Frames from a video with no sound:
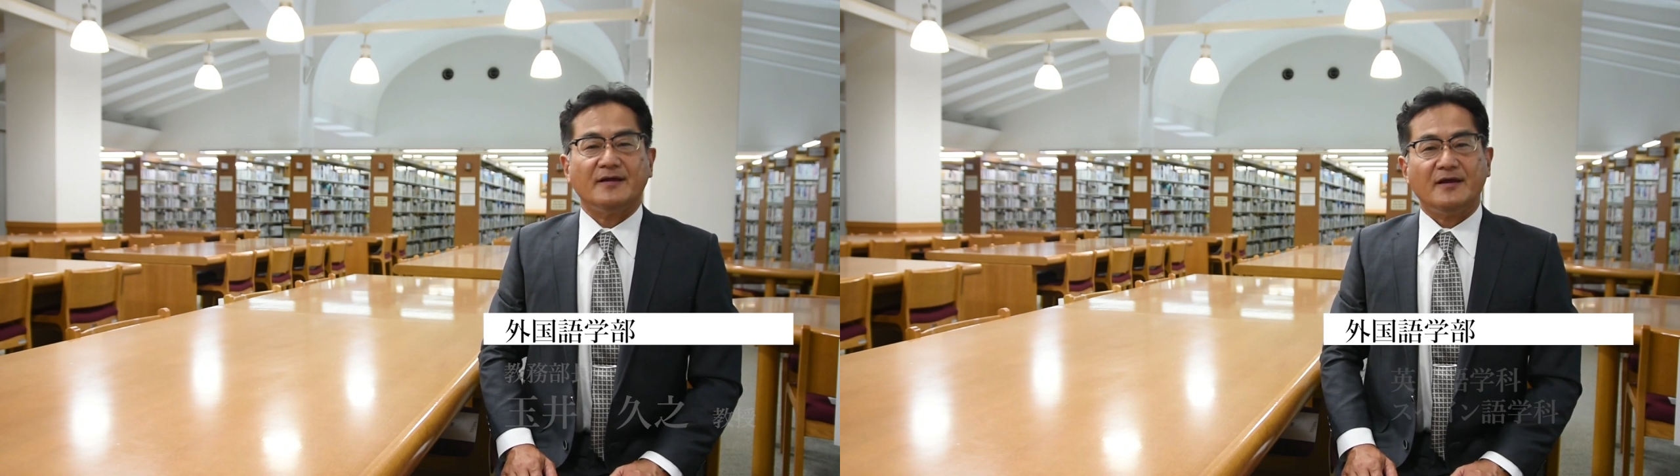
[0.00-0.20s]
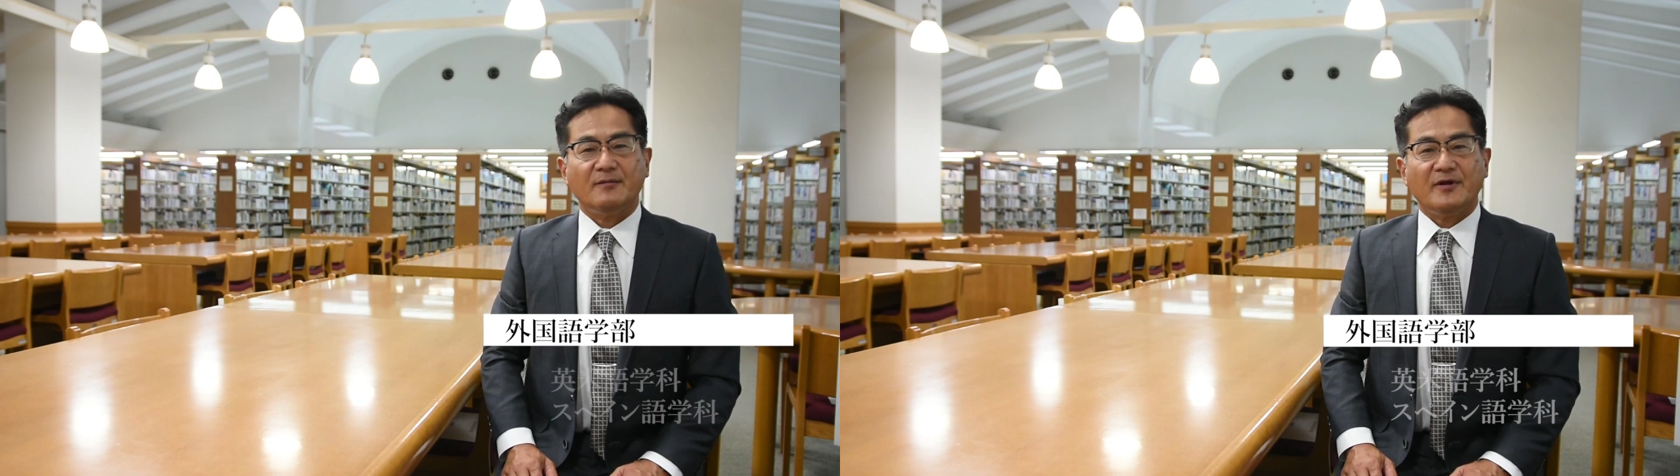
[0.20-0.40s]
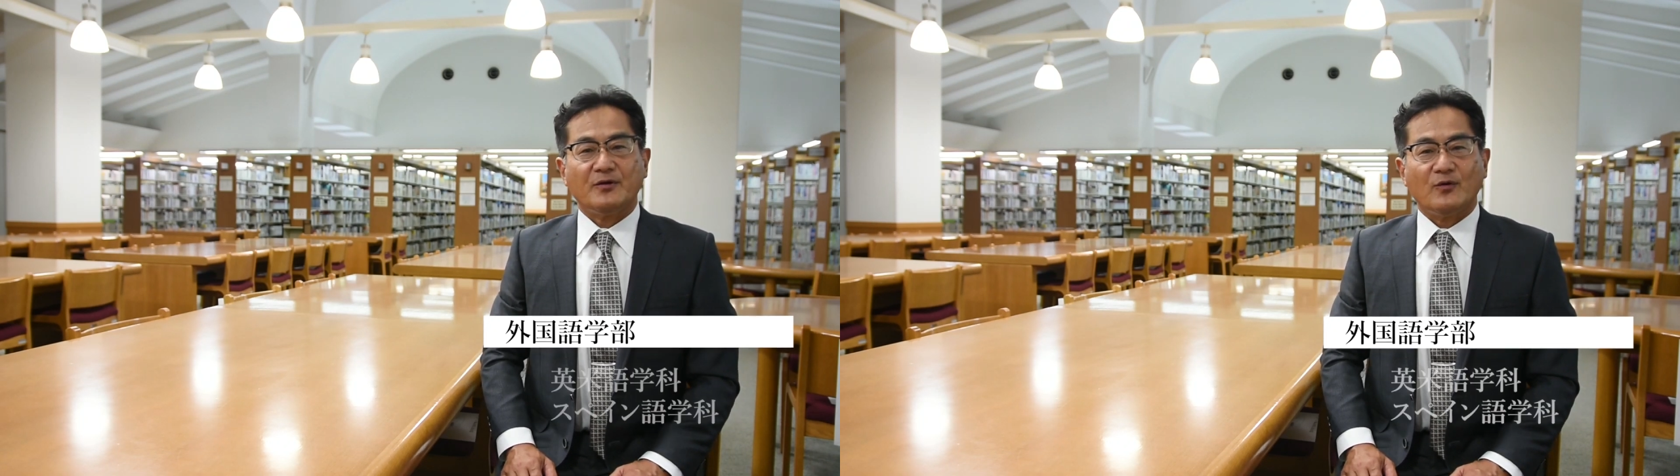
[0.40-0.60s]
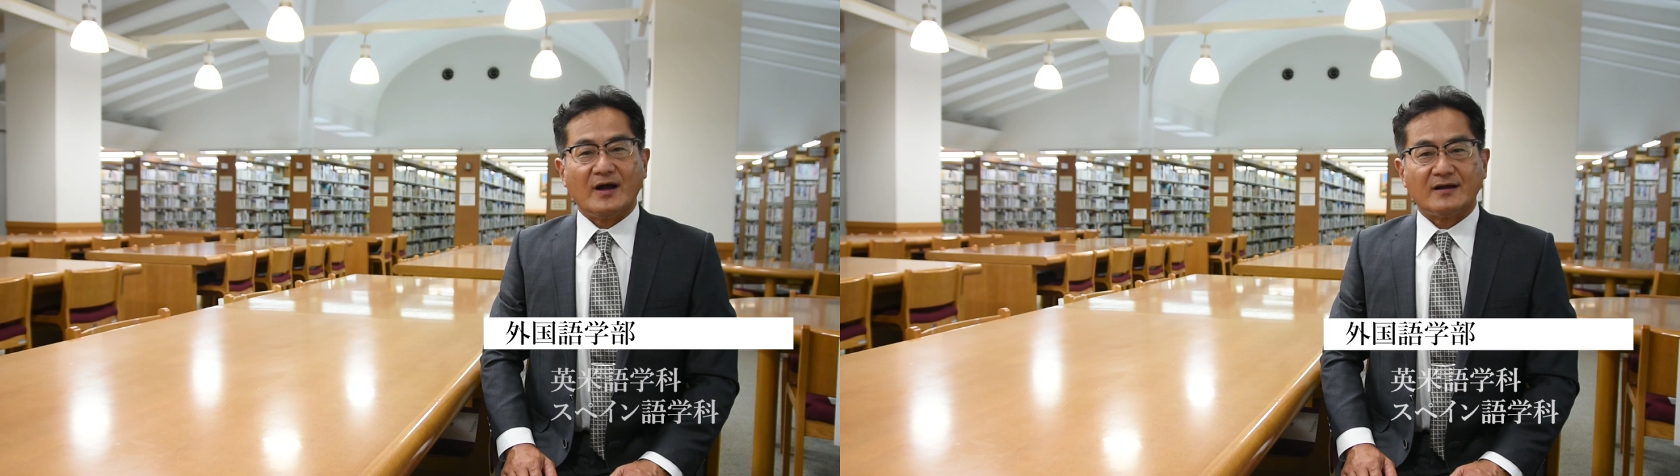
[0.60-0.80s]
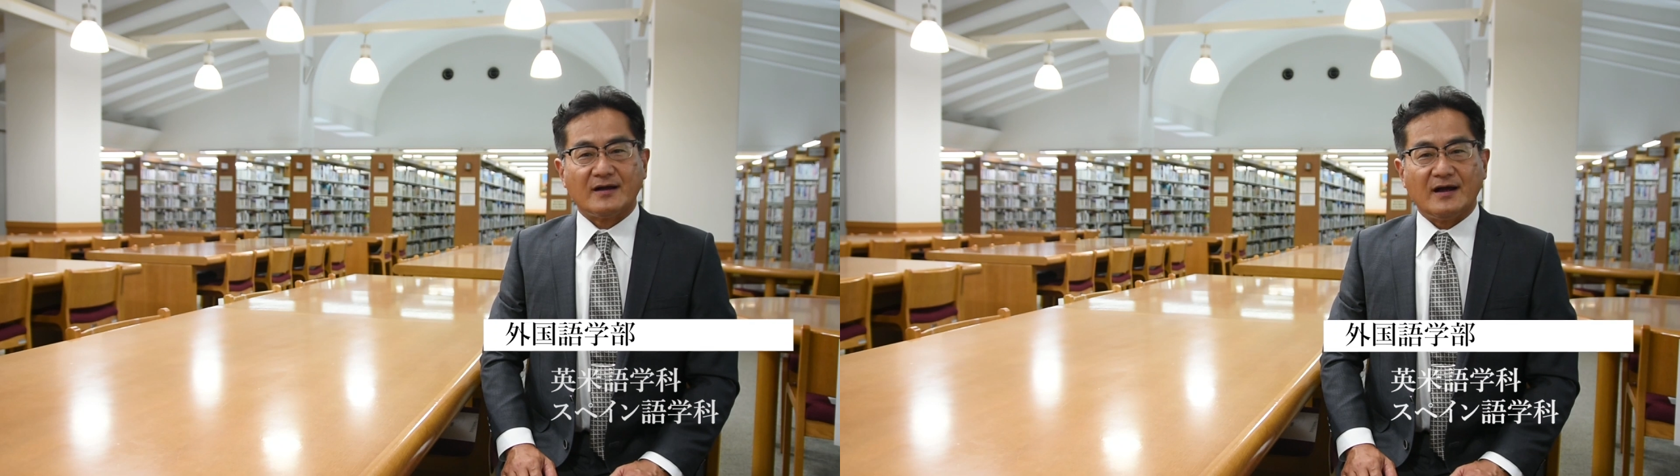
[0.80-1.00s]
英米語
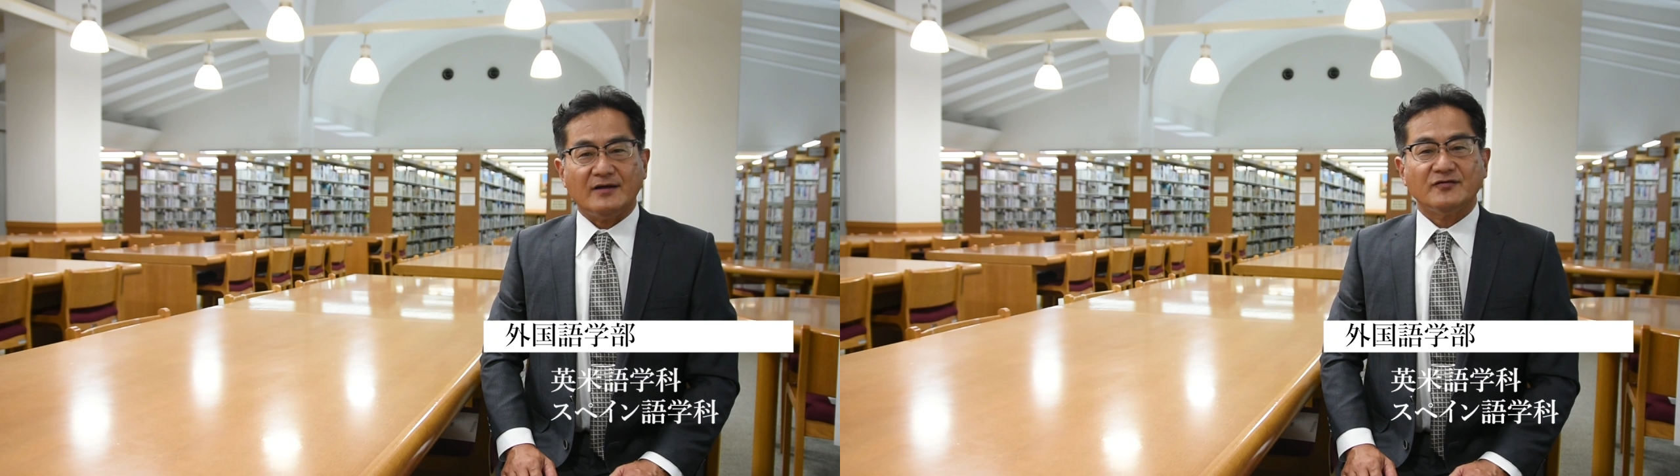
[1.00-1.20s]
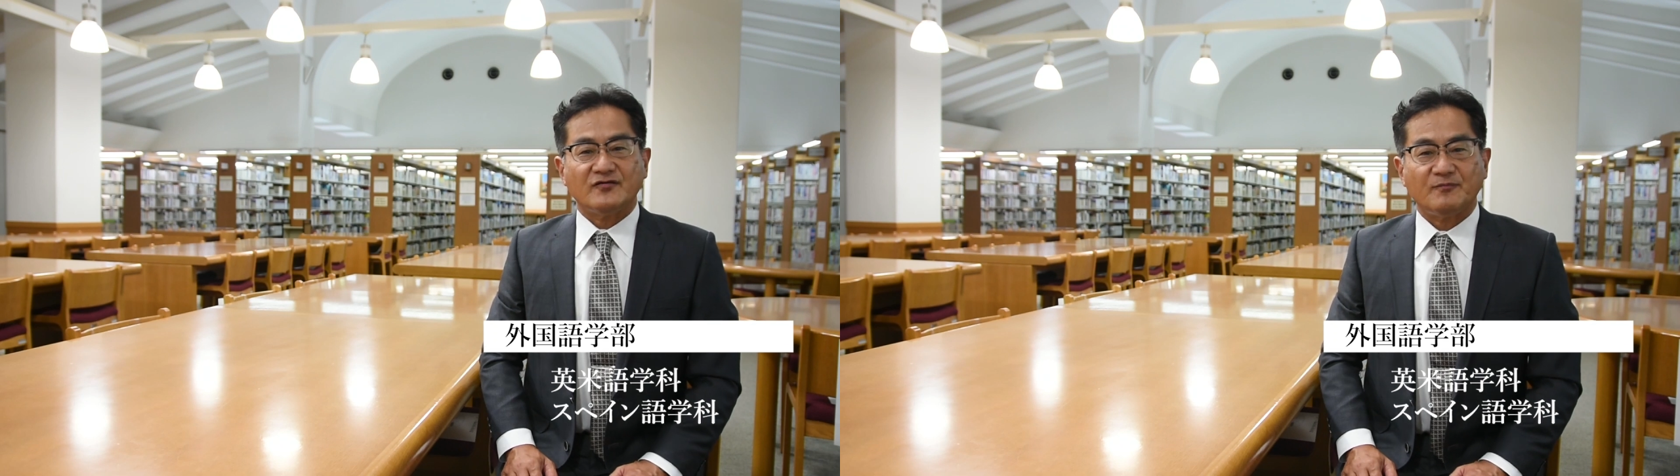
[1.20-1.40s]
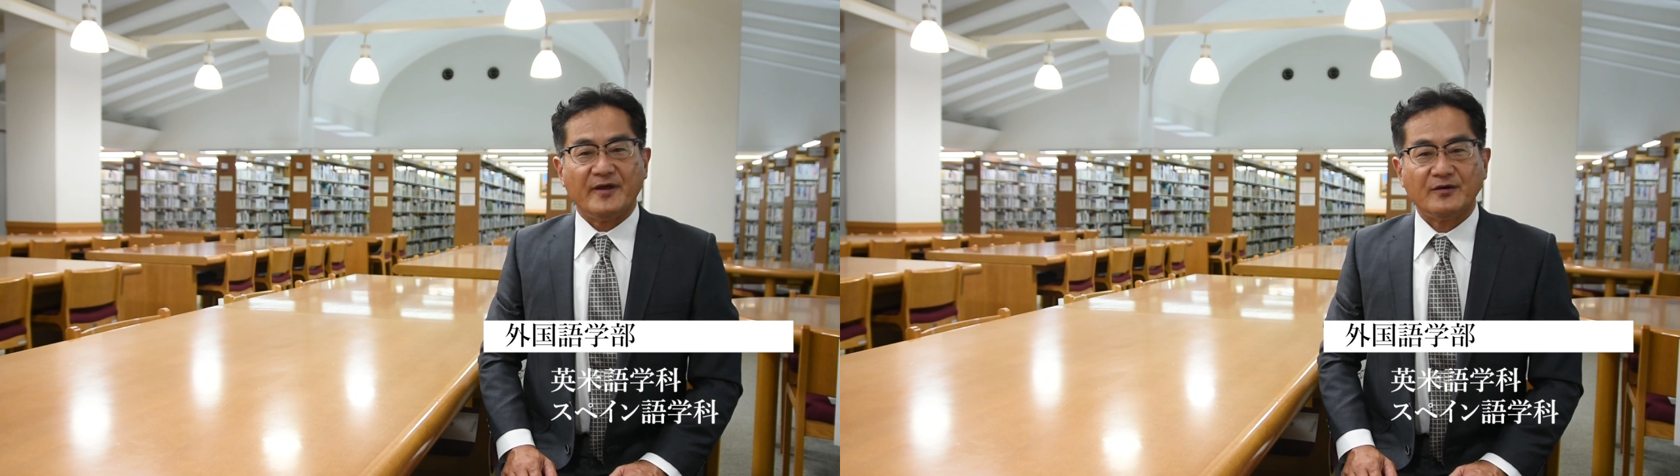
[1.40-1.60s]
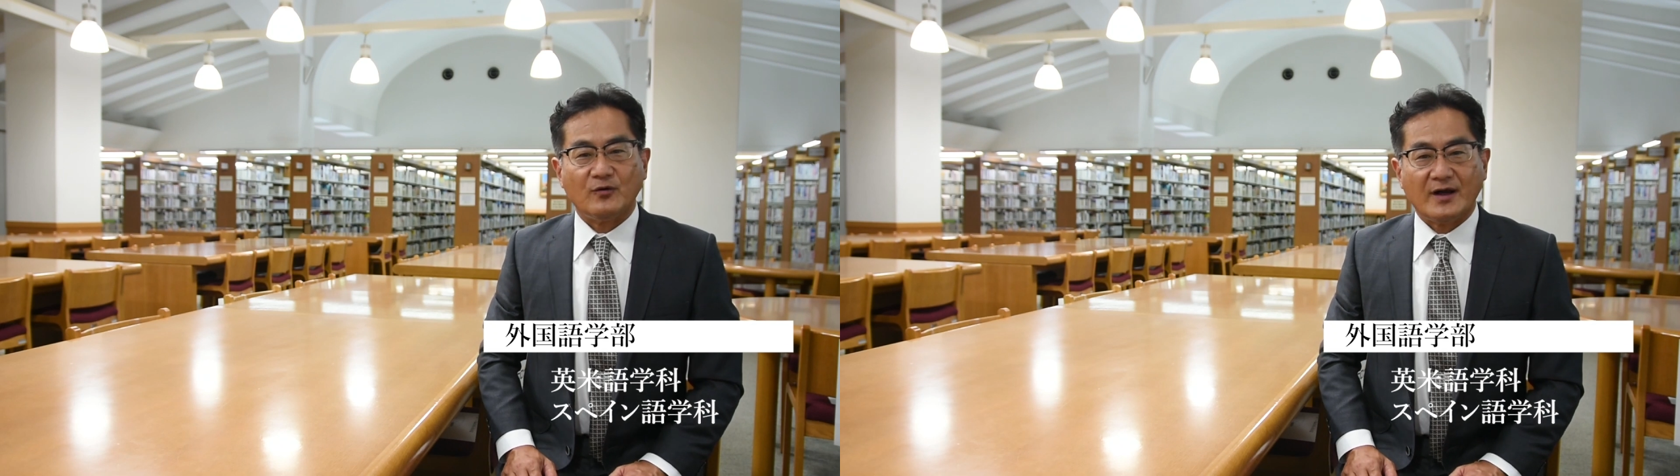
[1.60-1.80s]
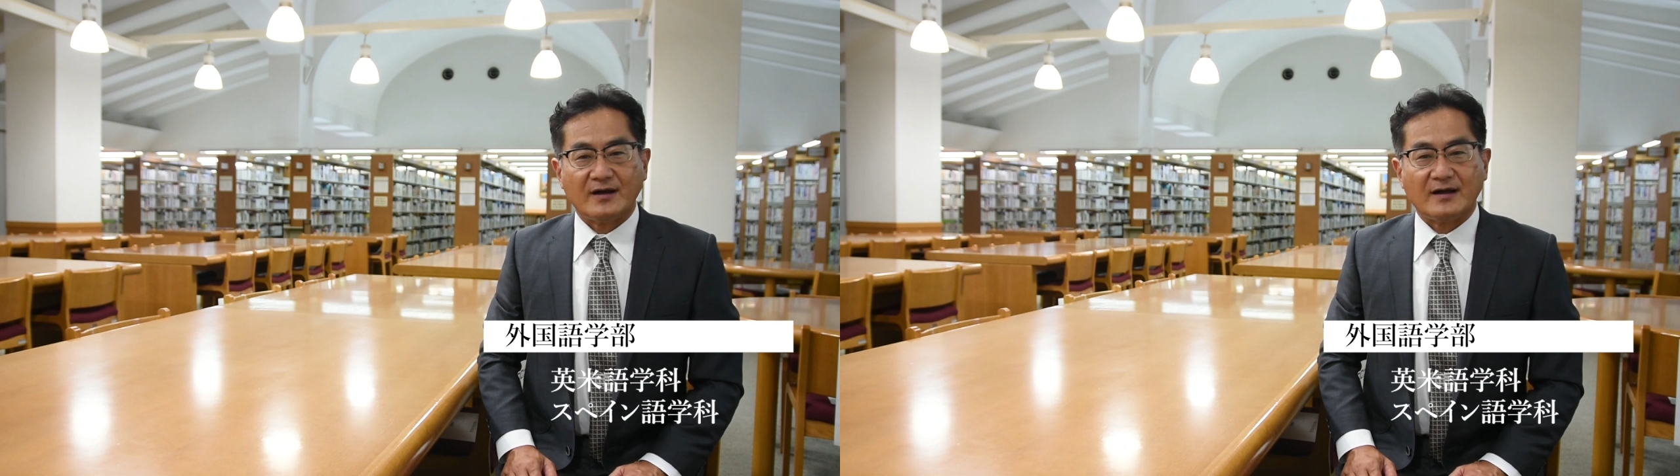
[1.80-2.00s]
学科スペイン
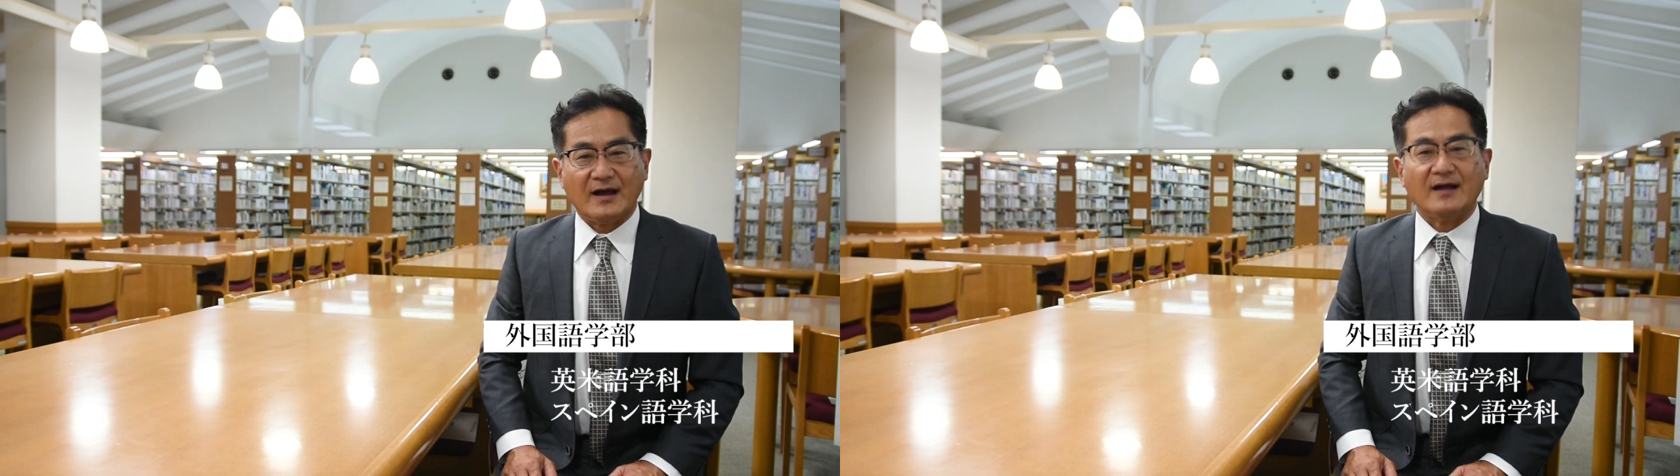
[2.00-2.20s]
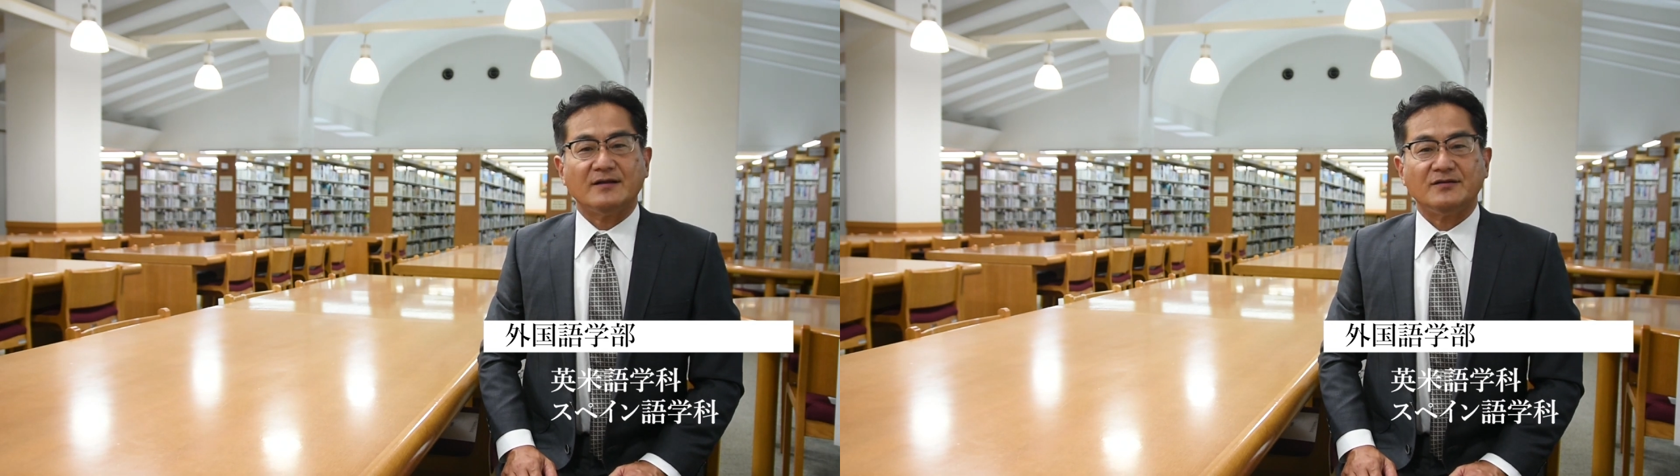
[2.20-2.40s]
語学科